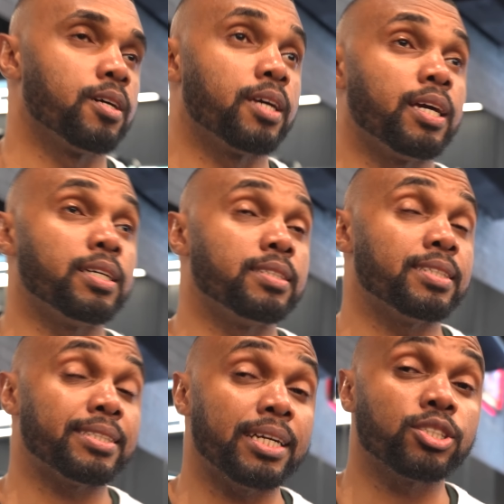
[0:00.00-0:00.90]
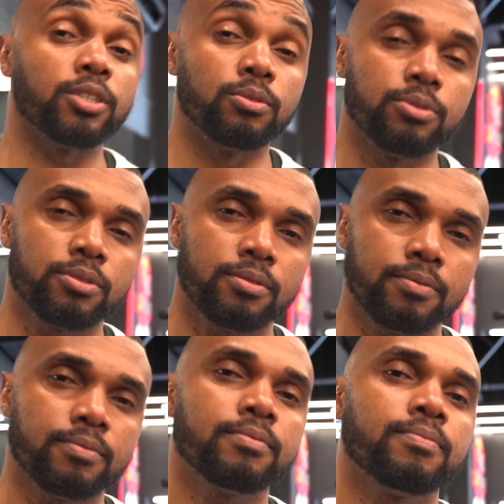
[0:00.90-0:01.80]
Ganhei 17 quilos.
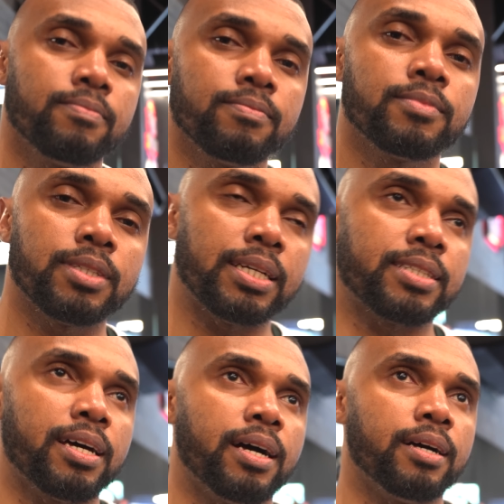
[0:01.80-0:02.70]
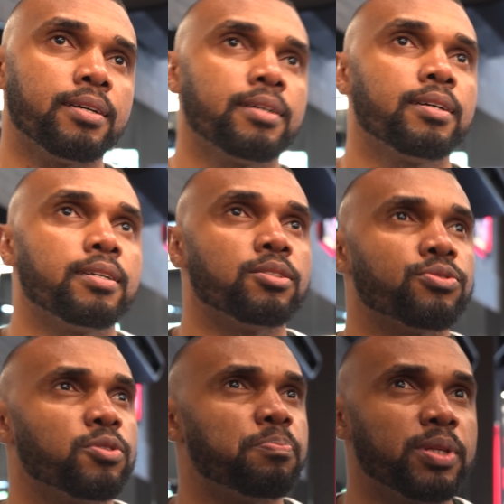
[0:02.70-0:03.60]
Nessa. Isso
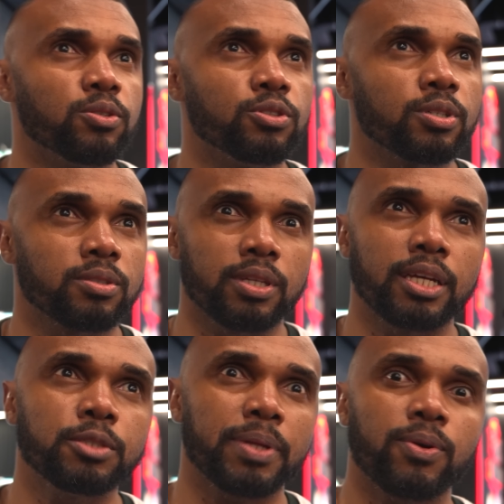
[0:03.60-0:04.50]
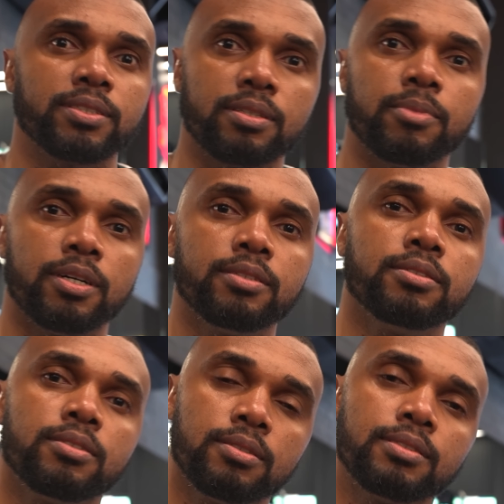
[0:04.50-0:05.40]
foi um período de 3 para 4 semanas,
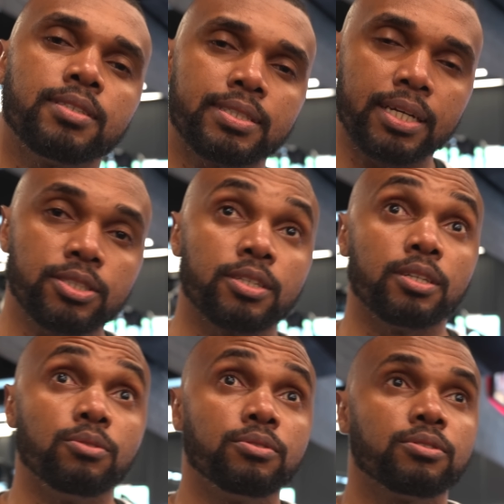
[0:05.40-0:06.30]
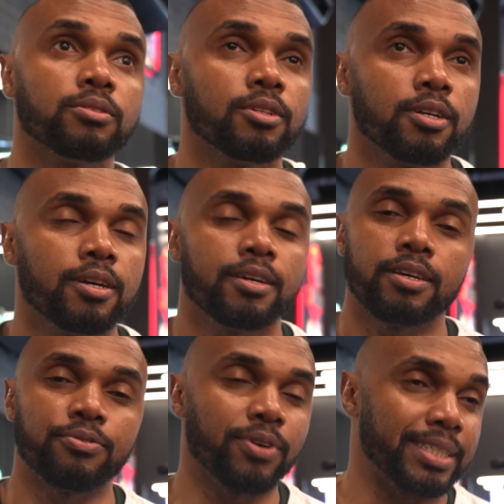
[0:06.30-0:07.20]
17 quilos.
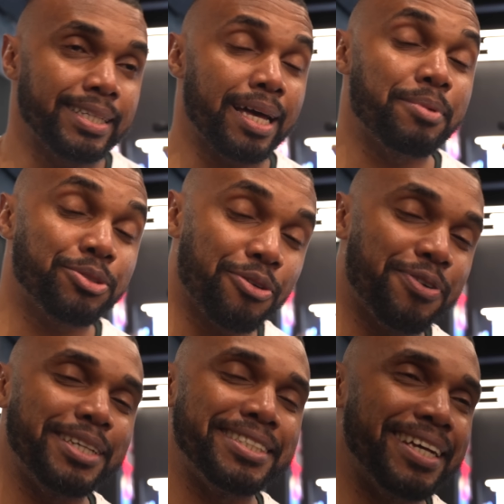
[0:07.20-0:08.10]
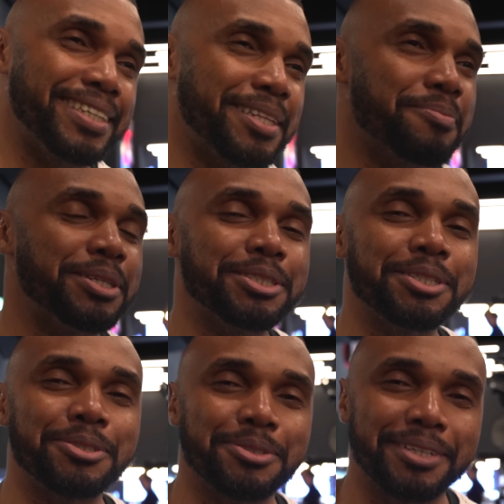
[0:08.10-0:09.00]
E foi exatamente, só fazia exatamente
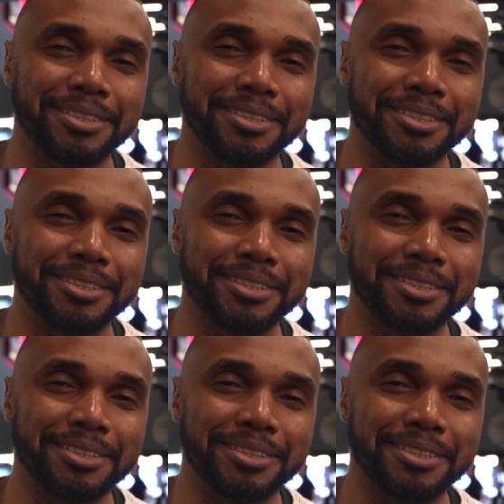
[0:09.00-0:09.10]
isso, né?